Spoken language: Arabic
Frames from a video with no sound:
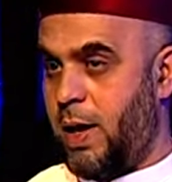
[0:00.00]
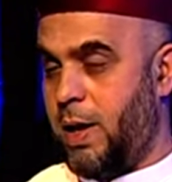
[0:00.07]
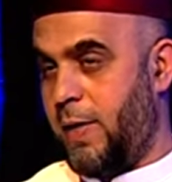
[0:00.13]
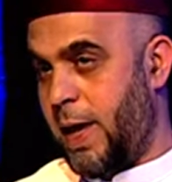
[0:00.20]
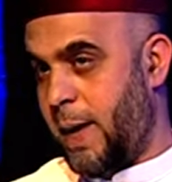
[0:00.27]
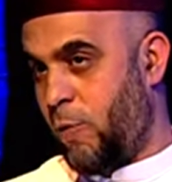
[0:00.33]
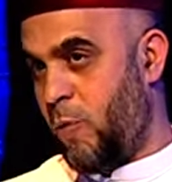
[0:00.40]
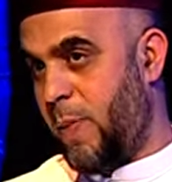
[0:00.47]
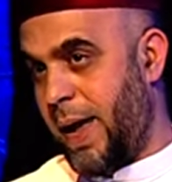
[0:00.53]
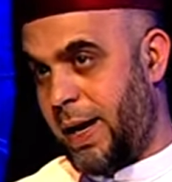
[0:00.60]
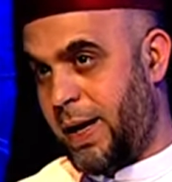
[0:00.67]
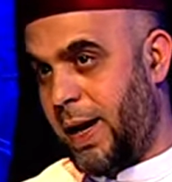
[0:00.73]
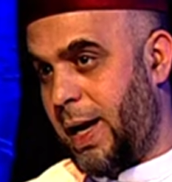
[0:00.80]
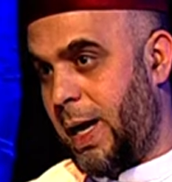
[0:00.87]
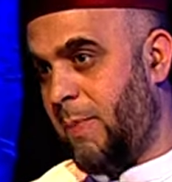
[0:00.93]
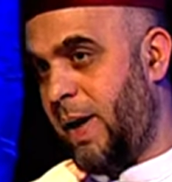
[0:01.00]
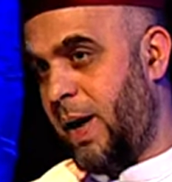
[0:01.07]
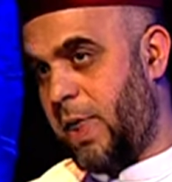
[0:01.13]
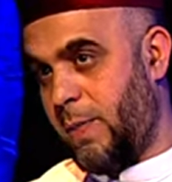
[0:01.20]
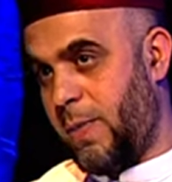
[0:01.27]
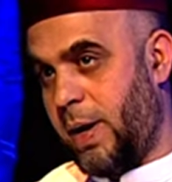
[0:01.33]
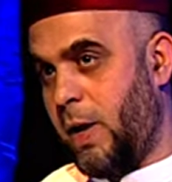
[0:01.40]
أني ذهبت معك إليهم
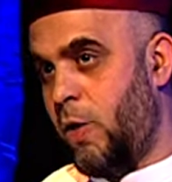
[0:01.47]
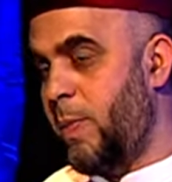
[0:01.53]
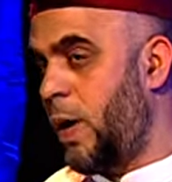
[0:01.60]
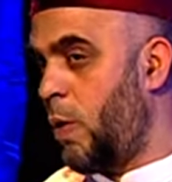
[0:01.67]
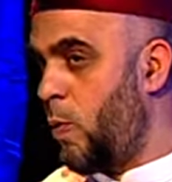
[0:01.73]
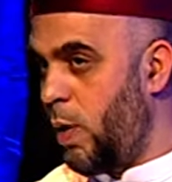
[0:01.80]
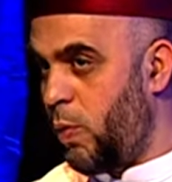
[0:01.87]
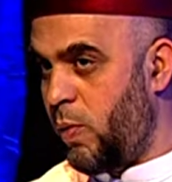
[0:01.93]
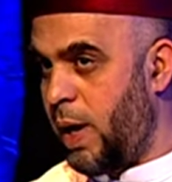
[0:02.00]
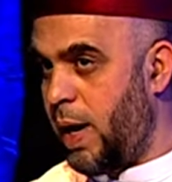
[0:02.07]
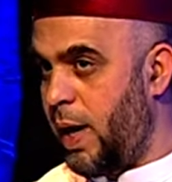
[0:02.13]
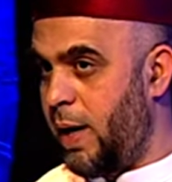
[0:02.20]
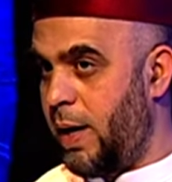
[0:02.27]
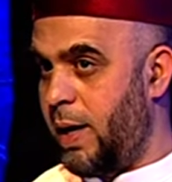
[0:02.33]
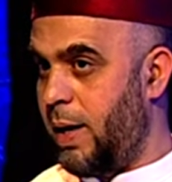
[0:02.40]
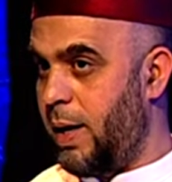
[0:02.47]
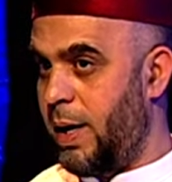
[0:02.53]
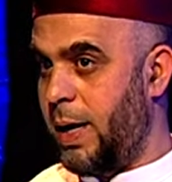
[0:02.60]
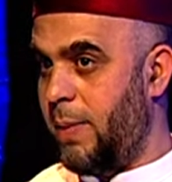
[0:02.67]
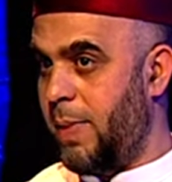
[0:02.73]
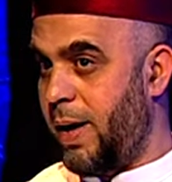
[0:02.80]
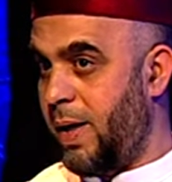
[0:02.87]
أكثر مرة هم إخواننا
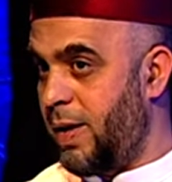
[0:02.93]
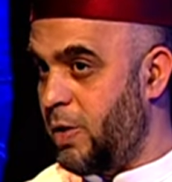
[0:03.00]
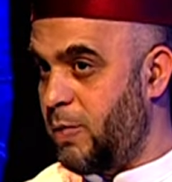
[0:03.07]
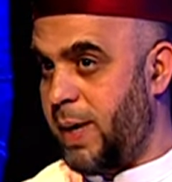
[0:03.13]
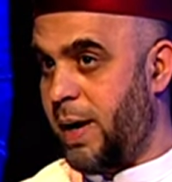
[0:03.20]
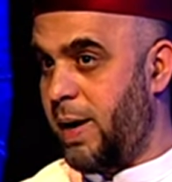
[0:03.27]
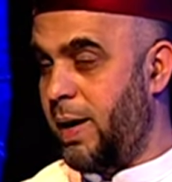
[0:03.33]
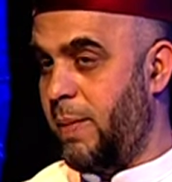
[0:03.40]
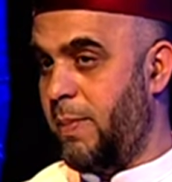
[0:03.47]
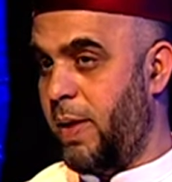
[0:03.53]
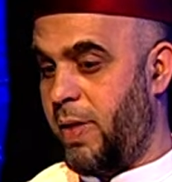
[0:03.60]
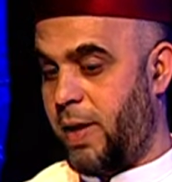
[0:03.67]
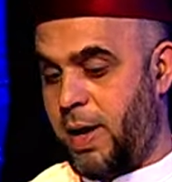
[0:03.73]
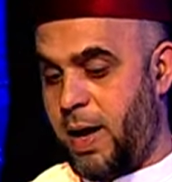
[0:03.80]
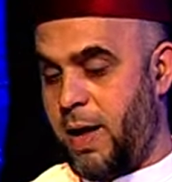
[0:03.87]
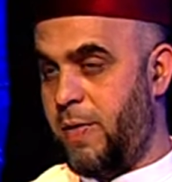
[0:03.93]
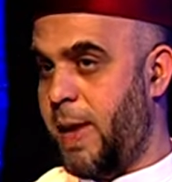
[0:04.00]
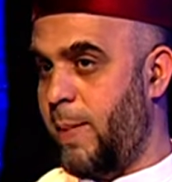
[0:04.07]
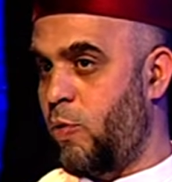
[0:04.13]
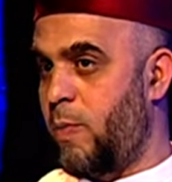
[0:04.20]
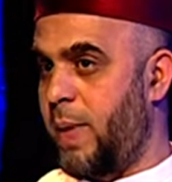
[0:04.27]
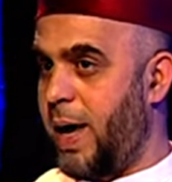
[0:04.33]
الإبا الجماعة الإباضية
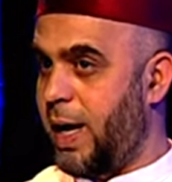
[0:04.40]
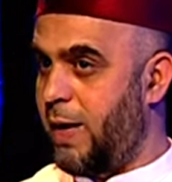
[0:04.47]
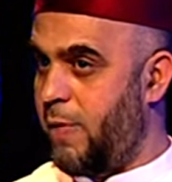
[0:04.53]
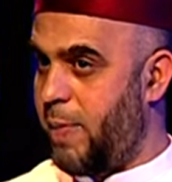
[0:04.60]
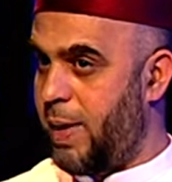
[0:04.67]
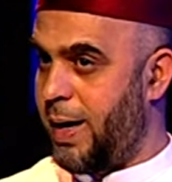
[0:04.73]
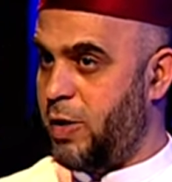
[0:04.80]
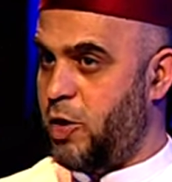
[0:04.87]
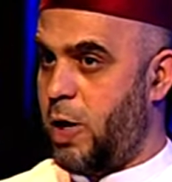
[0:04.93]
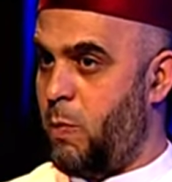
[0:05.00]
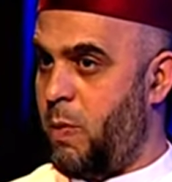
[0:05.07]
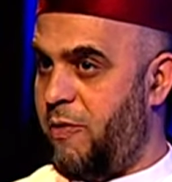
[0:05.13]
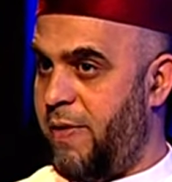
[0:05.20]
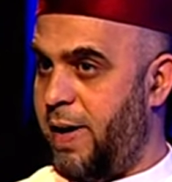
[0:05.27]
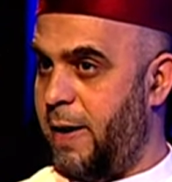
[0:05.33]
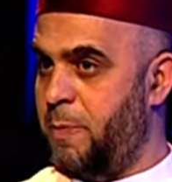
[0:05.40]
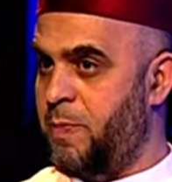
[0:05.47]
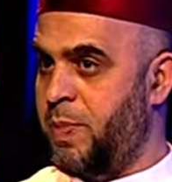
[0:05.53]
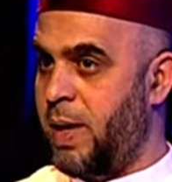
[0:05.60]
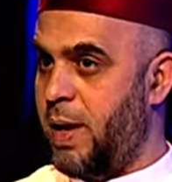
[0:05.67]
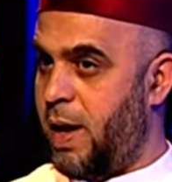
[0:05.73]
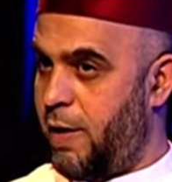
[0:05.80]
ذهبت معك في مهرجان الوفاء
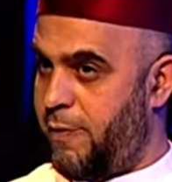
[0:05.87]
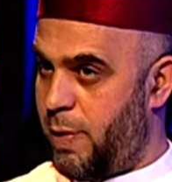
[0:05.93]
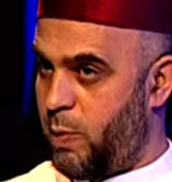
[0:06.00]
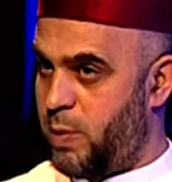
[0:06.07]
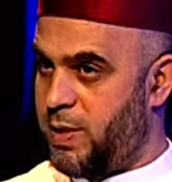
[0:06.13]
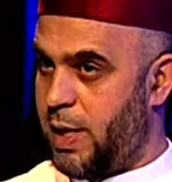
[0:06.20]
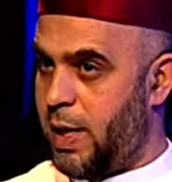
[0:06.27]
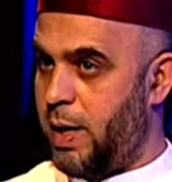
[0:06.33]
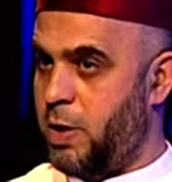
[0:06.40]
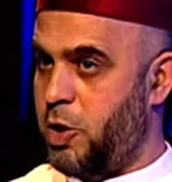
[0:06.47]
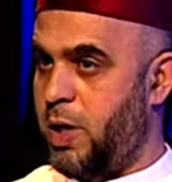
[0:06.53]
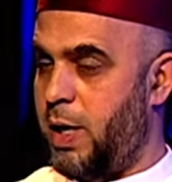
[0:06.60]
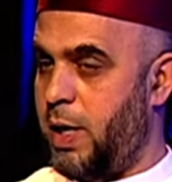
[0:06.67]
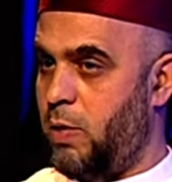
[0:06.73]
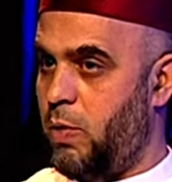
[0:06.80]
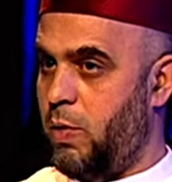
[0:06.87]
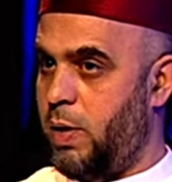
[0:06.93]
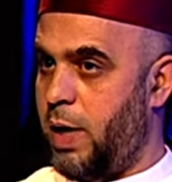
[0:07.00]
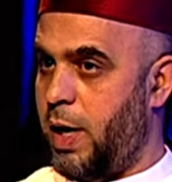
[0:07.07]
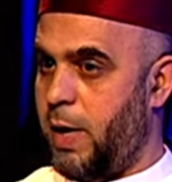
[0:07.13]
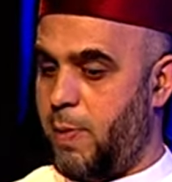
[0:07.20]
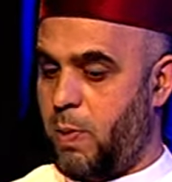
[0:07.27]
2009 نعم. الشيخ
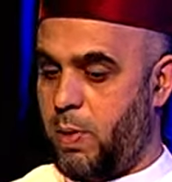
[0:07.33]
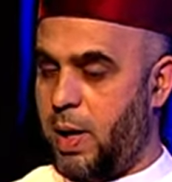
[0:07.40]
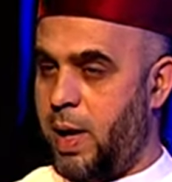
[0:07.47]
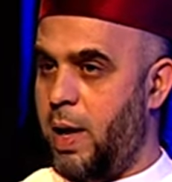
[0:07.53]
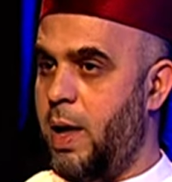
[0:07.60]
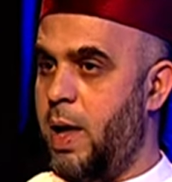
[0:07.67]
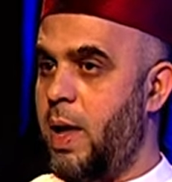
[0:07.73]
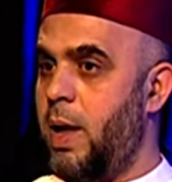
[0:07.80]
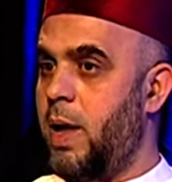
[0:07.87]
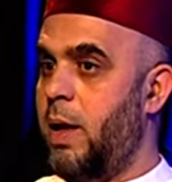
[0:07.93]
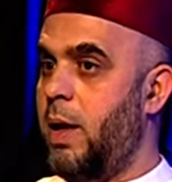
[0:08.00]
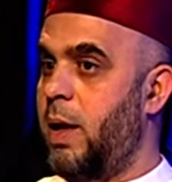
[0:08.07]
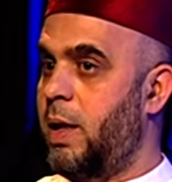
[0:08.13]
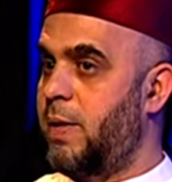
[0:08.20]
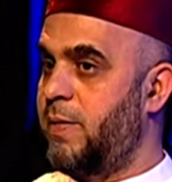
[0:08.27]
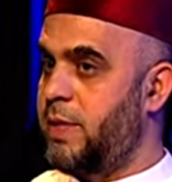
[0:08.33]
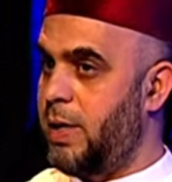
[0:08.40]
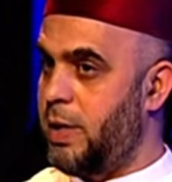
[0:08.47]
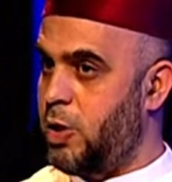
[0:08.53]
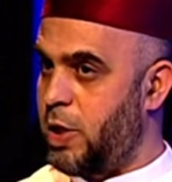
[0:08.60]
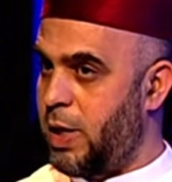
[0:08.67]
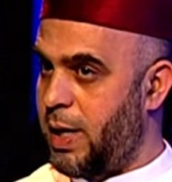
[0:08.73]
العدون رحمه الله آه،
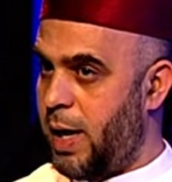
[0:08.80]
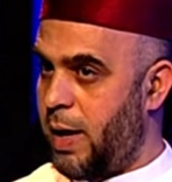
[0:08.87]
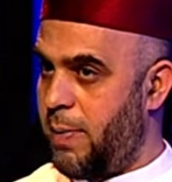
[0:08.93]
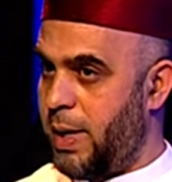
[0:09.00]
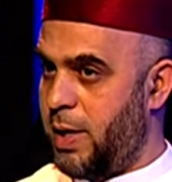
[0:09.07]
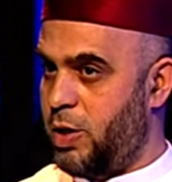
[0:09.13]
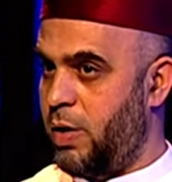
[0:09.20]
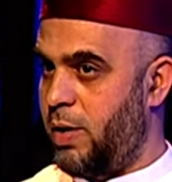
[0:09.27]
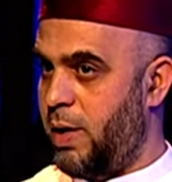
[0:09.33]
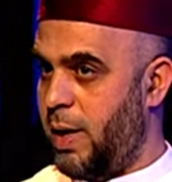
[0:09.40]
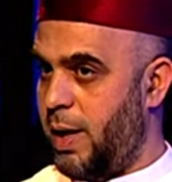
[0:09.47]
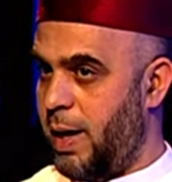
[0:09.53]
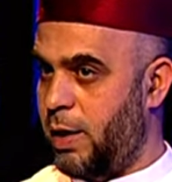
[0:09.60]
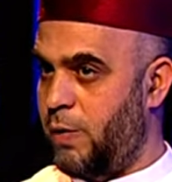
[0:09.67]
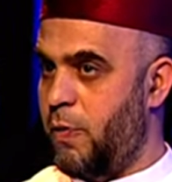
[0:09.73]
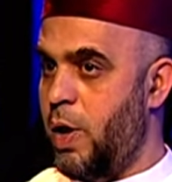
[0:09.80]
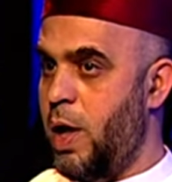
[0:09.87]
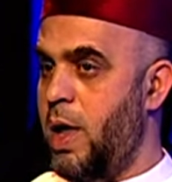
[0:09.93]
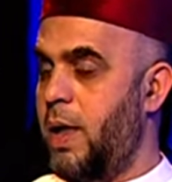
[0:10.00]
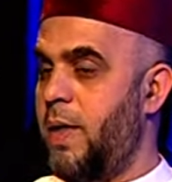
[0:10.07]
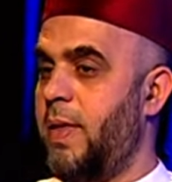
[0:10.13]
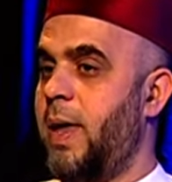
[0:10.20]
تفسير الشيخ كعباش للعطف
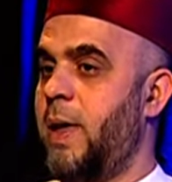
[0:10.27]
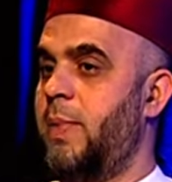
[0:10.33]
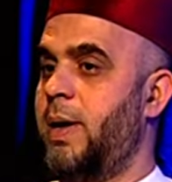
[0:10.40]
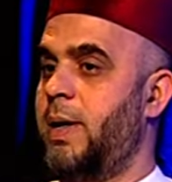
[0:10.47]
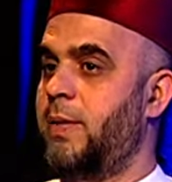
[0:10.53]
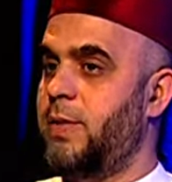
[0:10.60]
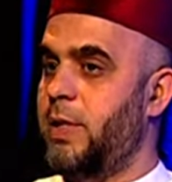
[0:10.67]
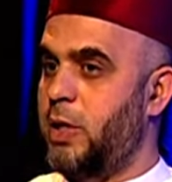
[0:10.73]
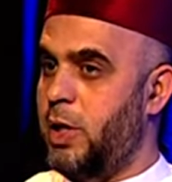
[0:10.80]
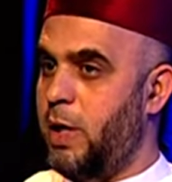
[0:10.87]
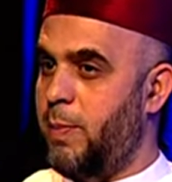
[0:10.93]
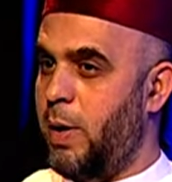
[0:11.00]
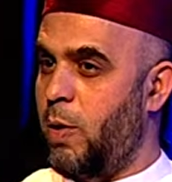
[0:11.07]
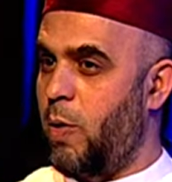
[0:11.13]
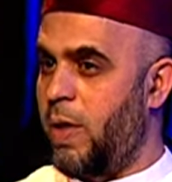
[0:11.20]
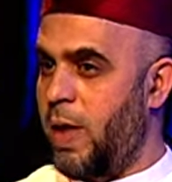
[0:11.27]
ذهبنا تفسير الشيخ بيوض